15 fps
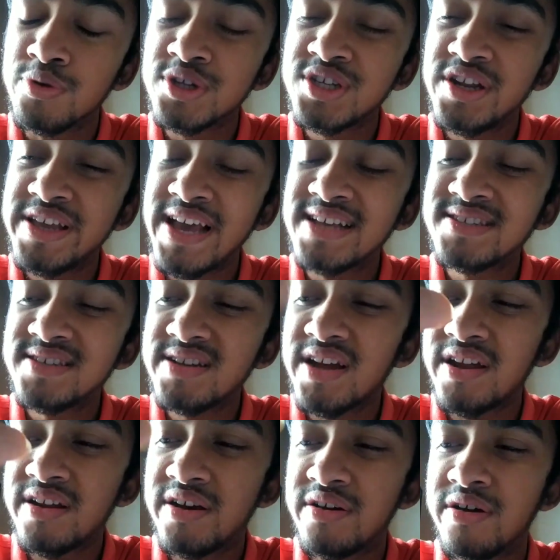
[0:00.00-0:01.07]
উপরে ছিল ইয়ানসন
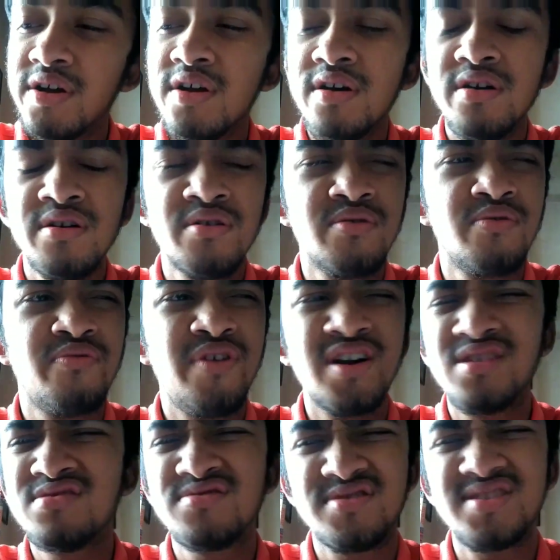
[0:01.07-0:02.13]
আর
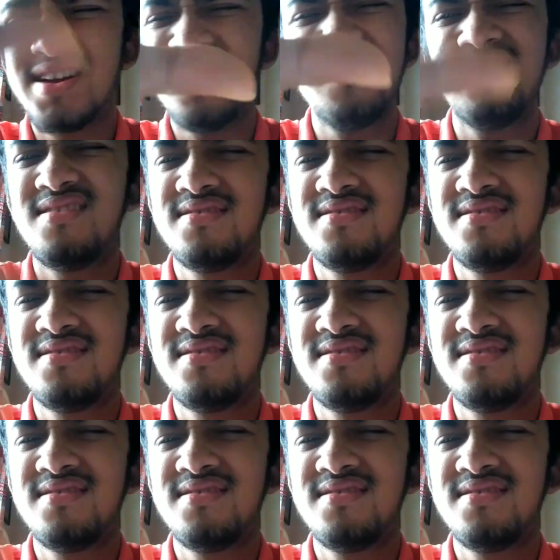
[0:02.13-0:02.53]
ভার্গুস না